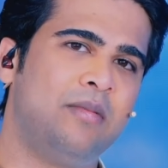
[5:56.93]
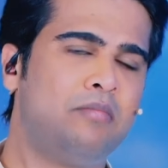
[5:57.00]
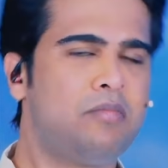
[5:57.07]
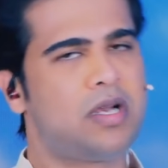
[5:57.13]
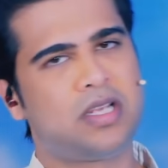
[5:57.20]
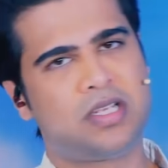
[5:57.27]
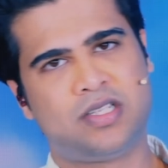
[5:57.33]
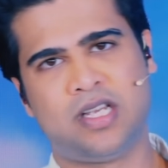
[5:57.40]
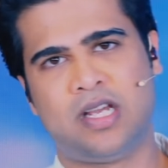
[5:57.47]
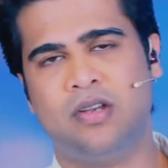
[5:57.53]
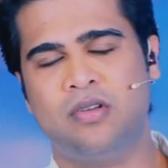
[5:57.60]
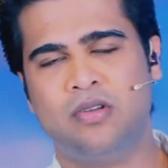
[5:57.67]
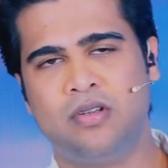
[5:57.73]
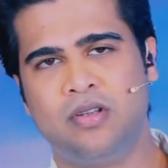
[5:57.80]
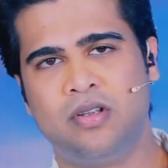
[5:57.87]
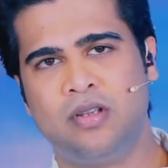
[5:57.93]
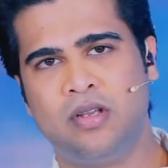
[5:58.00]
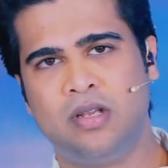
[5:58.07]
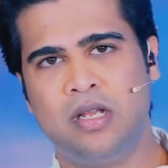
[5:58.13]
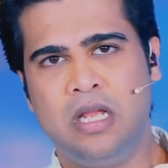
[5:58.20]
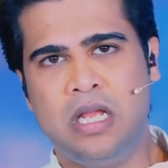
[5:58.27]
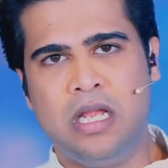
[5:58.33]
మనకు చాలు
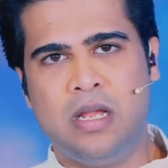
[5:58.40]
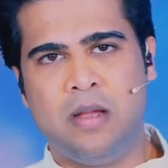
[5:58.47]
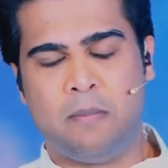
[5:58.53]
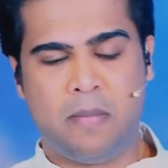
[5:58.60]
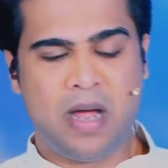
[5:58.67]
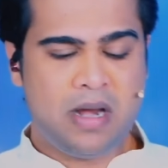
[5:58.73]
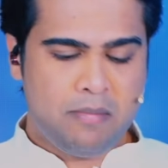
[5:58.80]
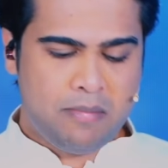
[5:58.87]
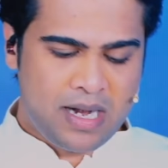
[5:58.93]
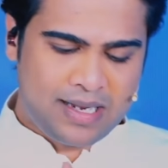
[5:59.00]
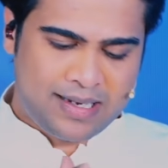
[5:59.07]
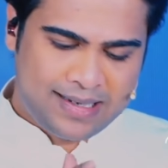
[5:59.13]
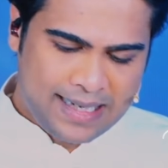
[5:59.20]
మనం మన